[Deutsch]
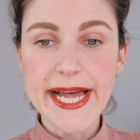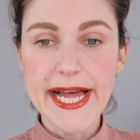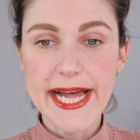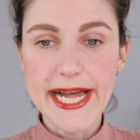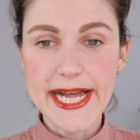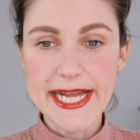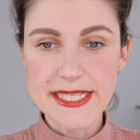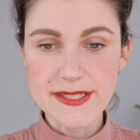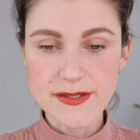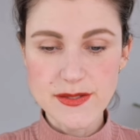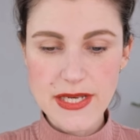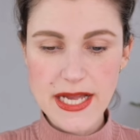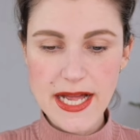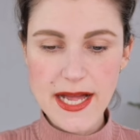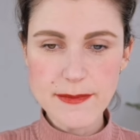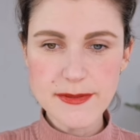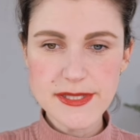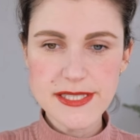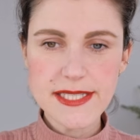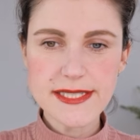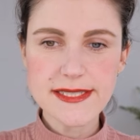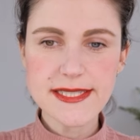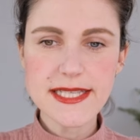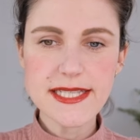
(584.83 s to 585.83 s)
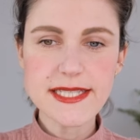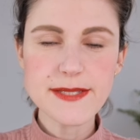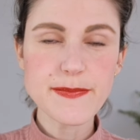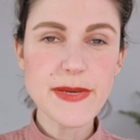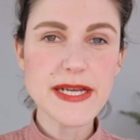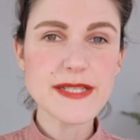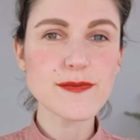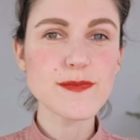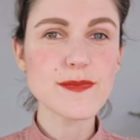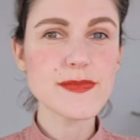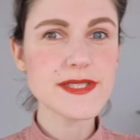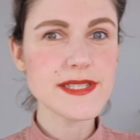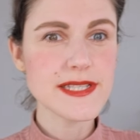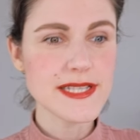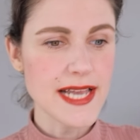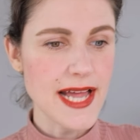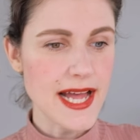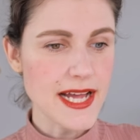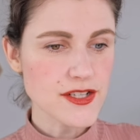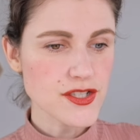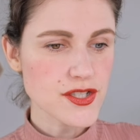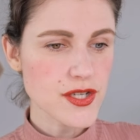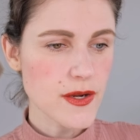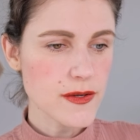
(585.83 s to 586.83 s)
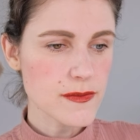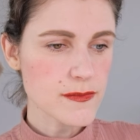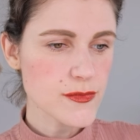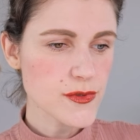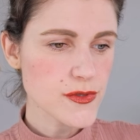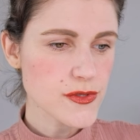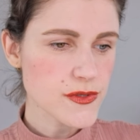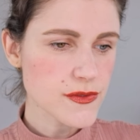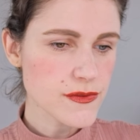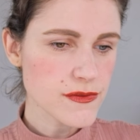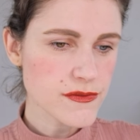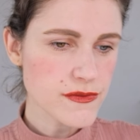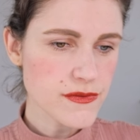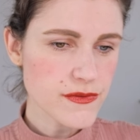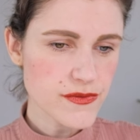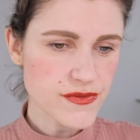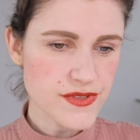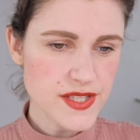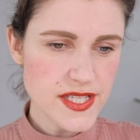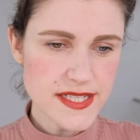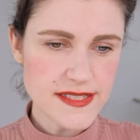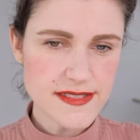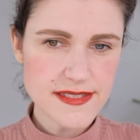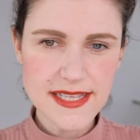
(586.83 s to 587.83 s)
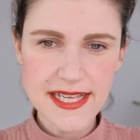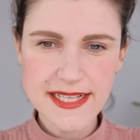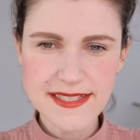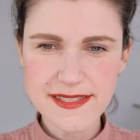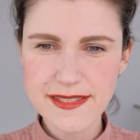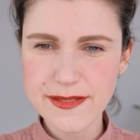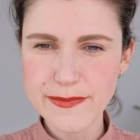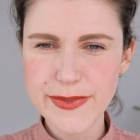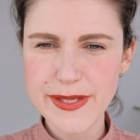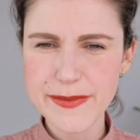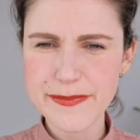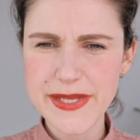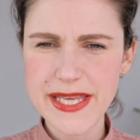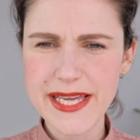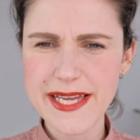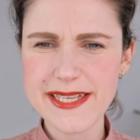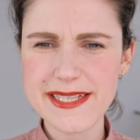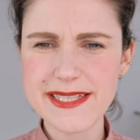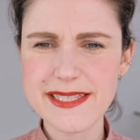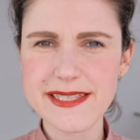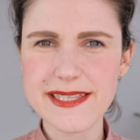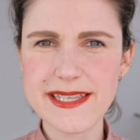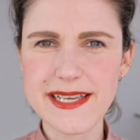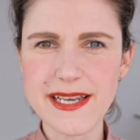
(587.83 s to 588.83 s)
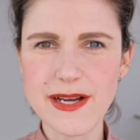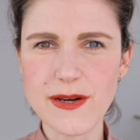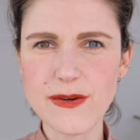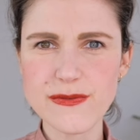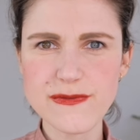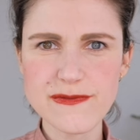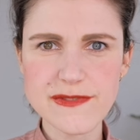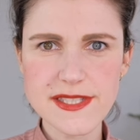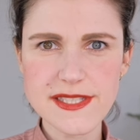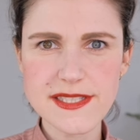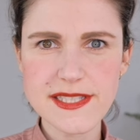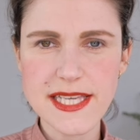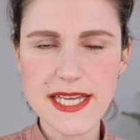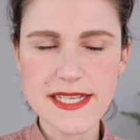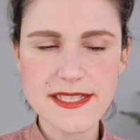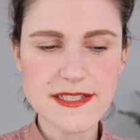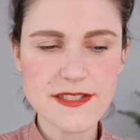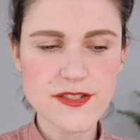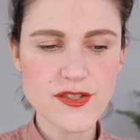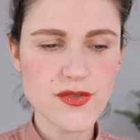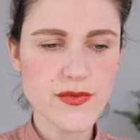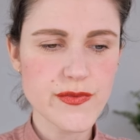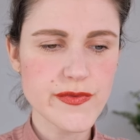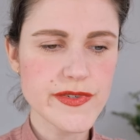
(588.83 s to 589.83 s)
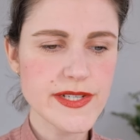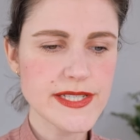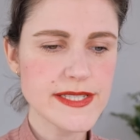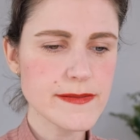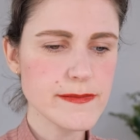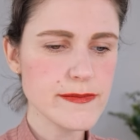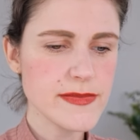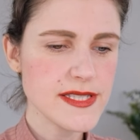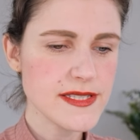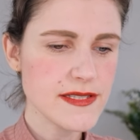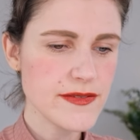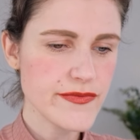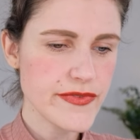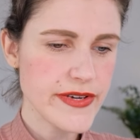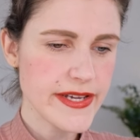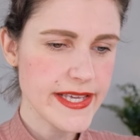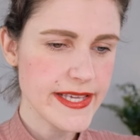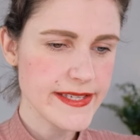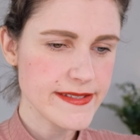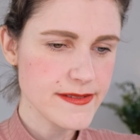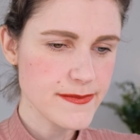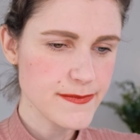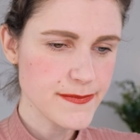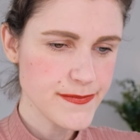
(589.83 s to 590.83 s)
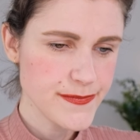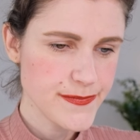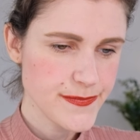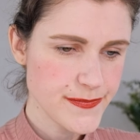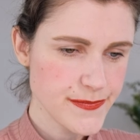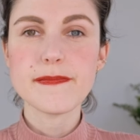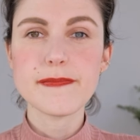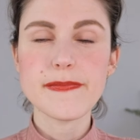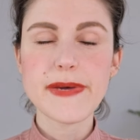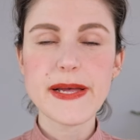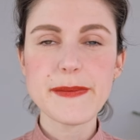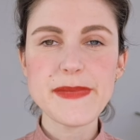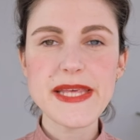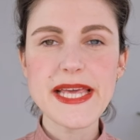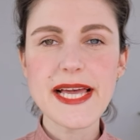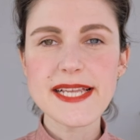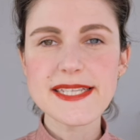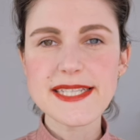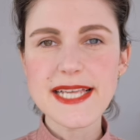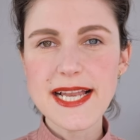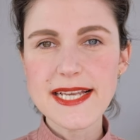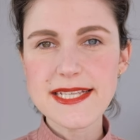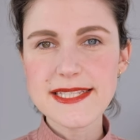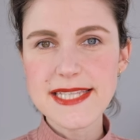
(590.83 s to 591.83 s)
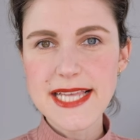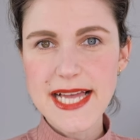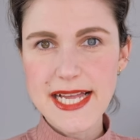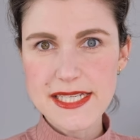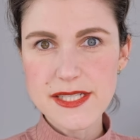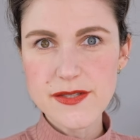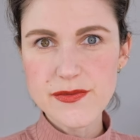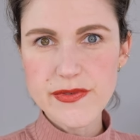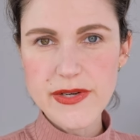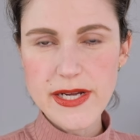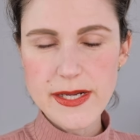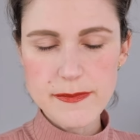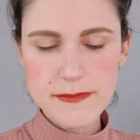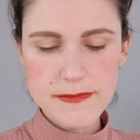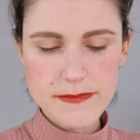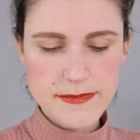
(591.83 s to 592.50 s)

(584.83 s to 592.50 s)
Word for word: Also da habe ich tatsächlich mal so ein bisschen nachschauen müssen, wie das Ganze bei mir eigentlich gelaufen ist. Ich hatte das schon fast ein bisschen vergessen. Bei mir hat alles angefangen